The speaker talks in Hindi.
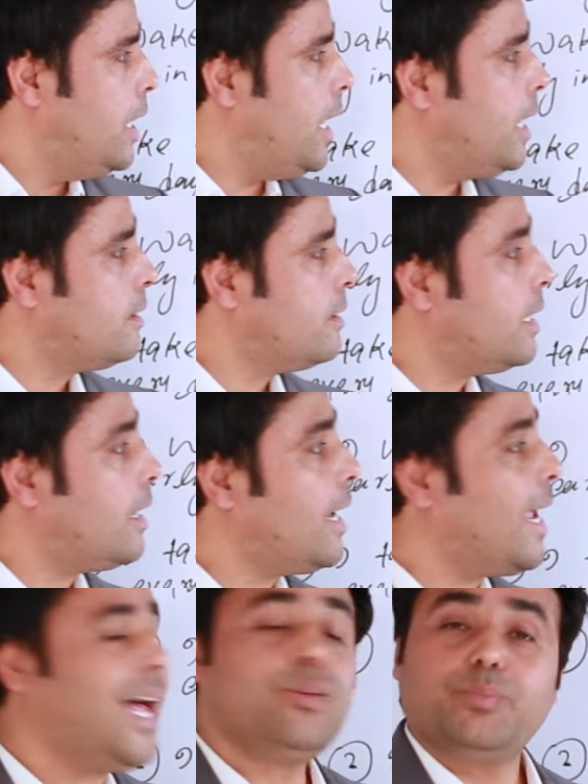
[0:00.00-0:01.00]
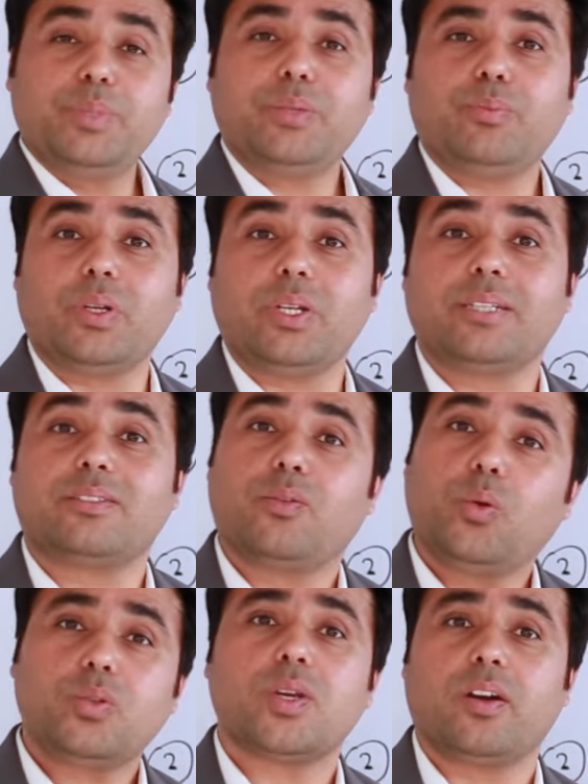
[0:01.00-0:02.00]
एंड देन आई हेल्प पीपल इट्स
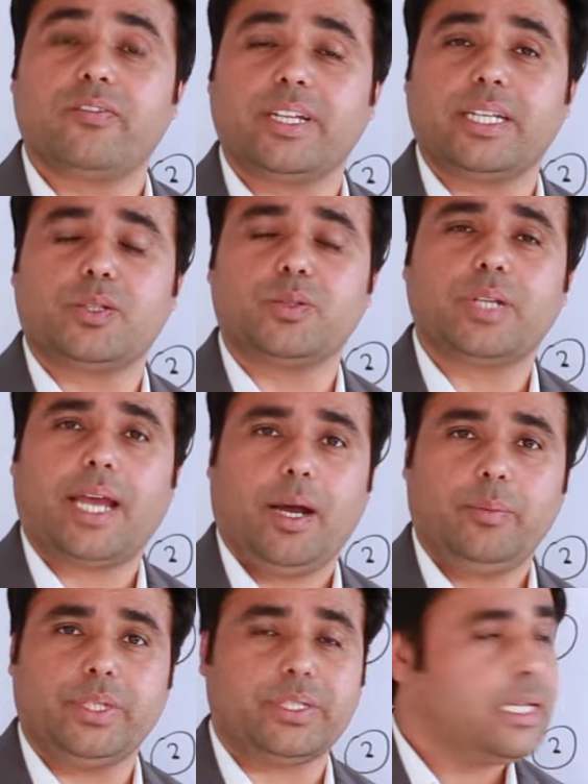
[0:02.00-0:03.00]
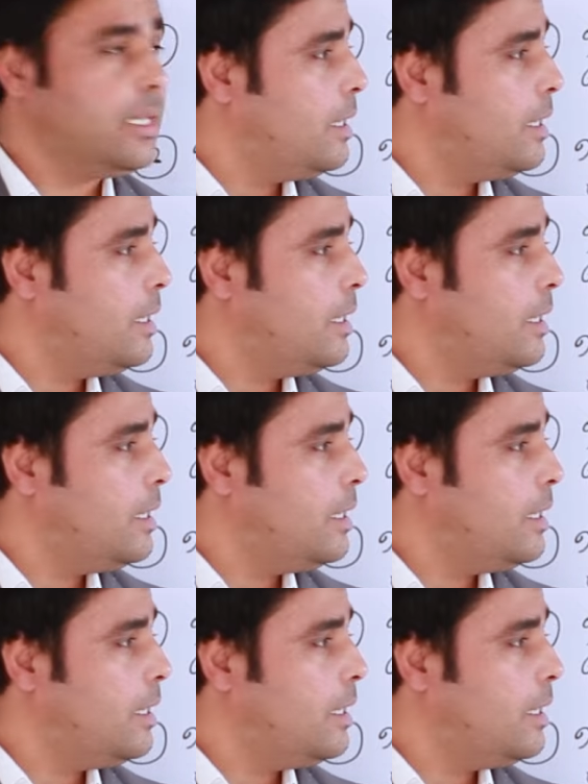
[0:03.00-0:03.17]
ऑल्सो अ वेरी गुड हैबिट